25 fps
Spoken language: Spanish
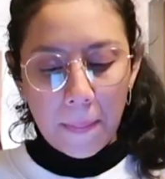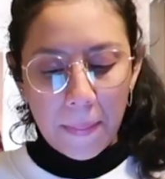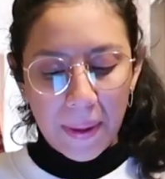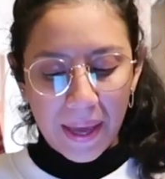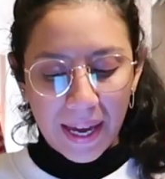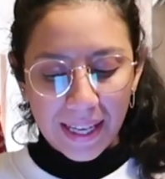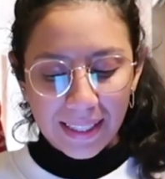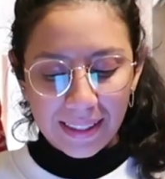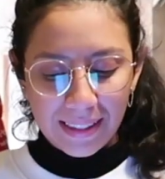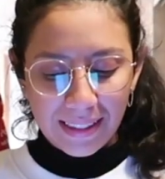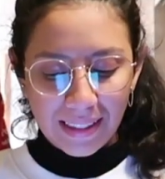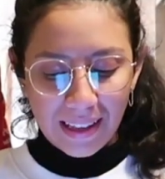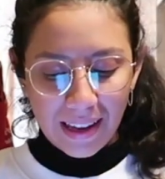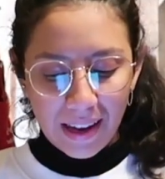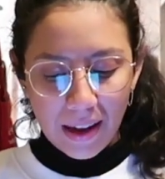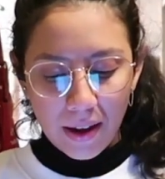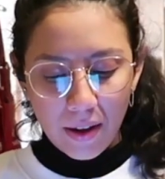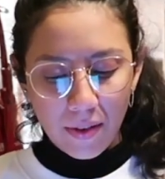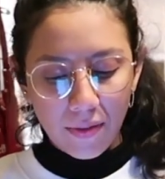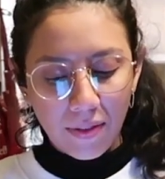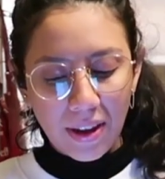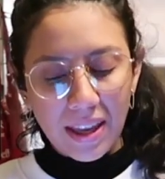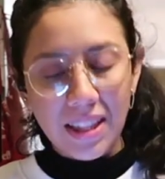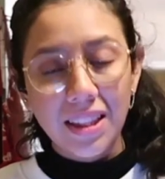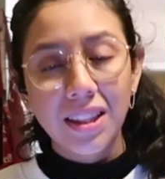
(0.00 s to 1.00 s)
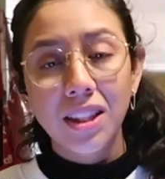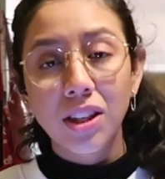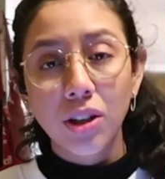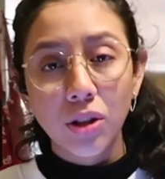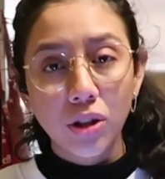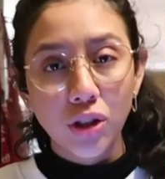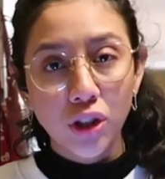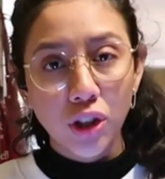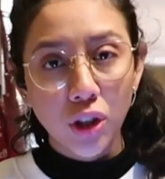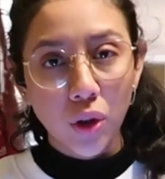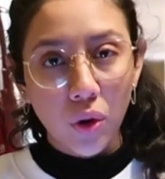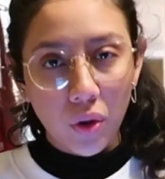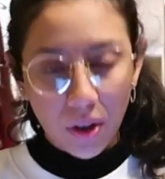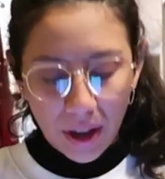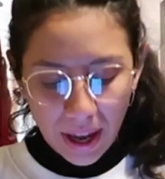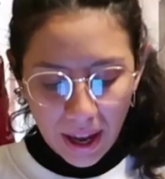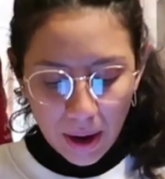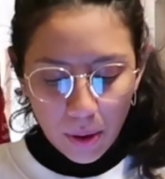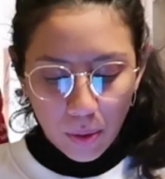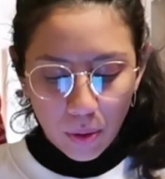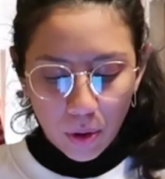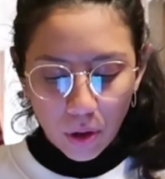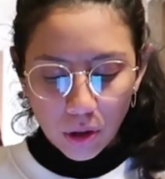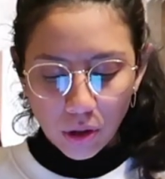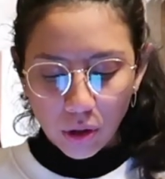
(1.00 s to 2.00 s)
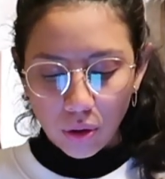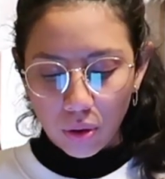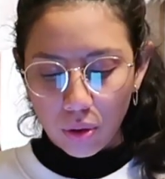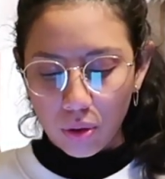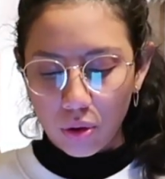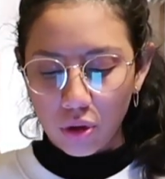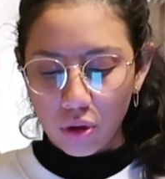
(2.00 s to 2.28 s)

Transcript: Me gasté 28 euros con